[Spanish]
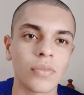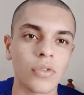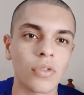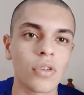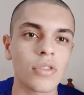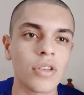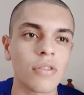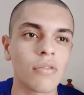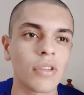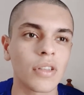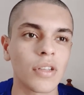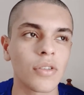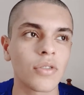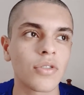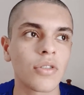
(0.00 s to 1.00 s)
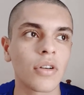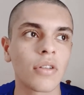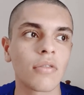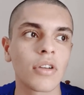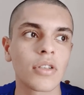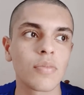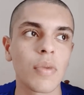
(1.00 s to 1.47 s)
1,58
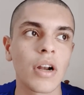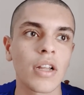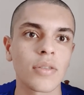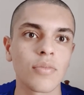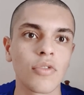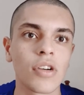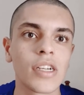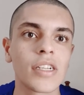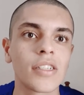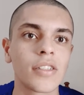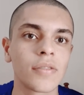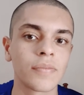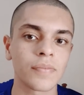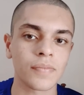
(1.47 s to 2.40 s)
creo que es para las mujeres.